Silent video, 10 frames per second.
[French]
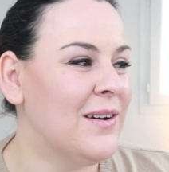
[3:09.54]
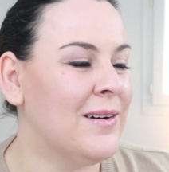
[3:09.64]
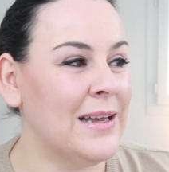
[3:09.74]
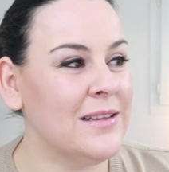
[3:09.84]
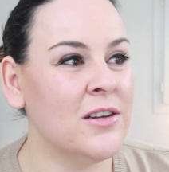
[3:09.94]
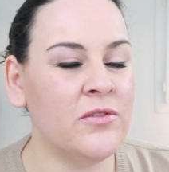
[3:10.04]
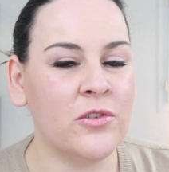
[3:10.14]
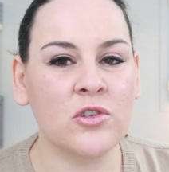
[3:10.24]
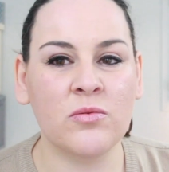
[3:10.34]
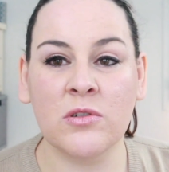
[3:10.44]
ouais, non,
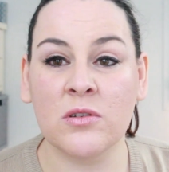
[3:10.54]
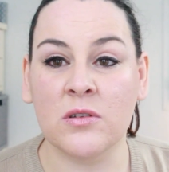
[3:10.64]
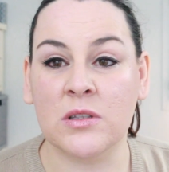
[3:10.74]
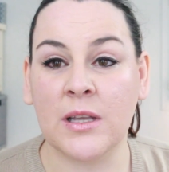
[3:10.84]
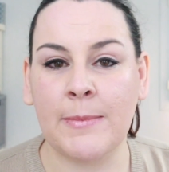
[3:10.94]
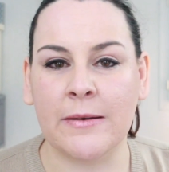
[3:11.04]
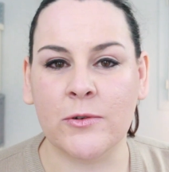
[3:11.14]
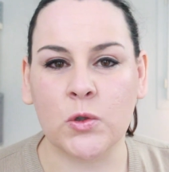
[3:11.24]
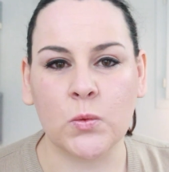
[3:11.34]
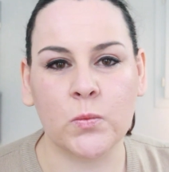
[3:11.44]
franchement, euh, très belle
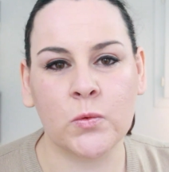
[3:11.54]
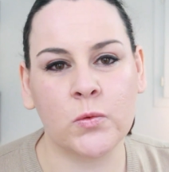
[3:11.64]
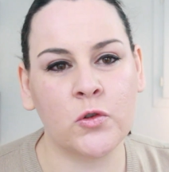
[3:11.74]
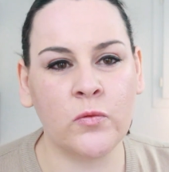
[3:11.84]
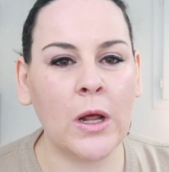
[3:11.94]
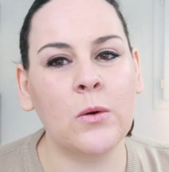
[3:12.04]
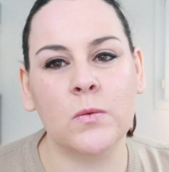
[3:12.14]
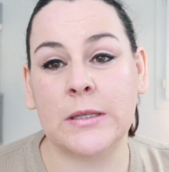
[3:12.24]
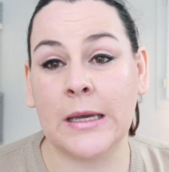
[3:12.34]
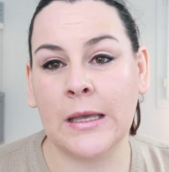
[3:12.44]
invention. Donc je vous la
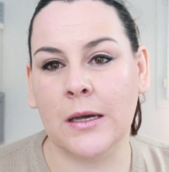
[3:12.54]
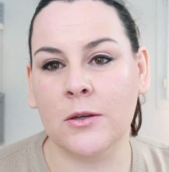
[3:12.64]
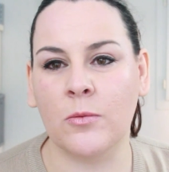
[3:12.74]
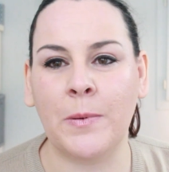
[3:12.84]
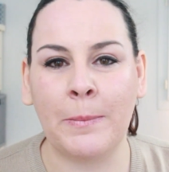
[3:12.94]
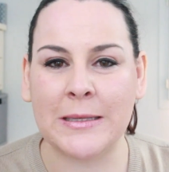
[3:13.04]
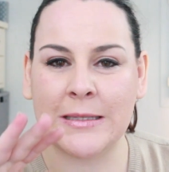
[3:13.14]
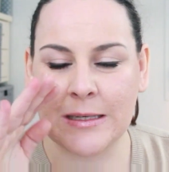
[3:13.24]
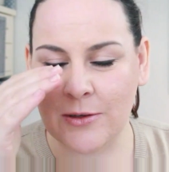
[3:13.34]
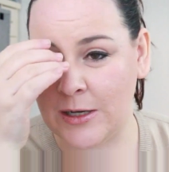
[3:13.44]
conseille, hein. je vais pas
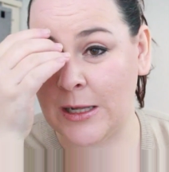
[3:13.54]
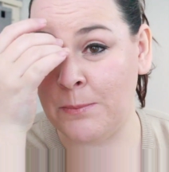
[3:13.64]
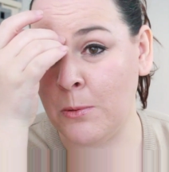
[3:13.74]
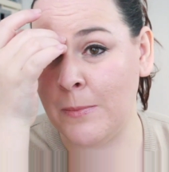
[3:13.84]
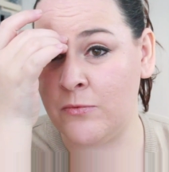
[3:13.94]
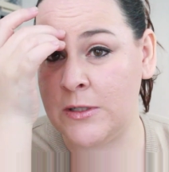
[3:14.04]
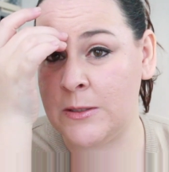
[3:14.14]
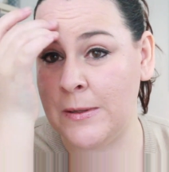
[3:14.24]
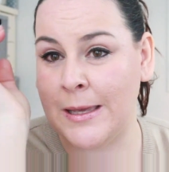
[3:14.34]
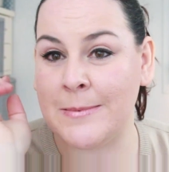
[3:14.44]
passer 4 euh, tombes à vous
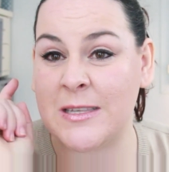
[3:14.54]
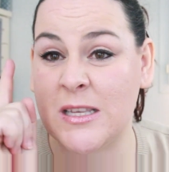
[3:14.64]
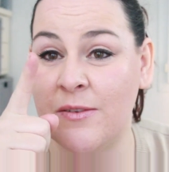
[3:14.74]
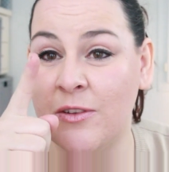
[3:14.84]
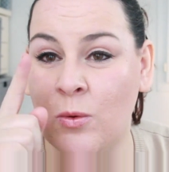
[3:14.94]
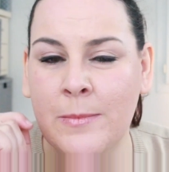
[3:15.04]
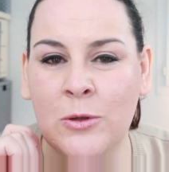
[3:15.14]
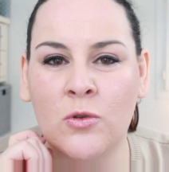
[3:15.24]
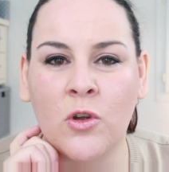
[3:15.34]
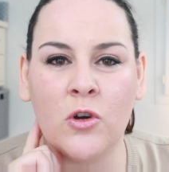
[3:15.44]
expliquer parce que ça fait 3
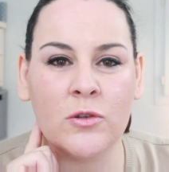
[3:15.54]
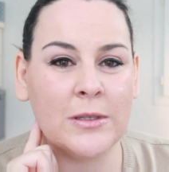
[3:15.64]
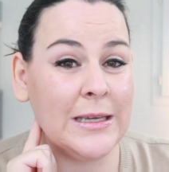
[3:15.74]
minutes 30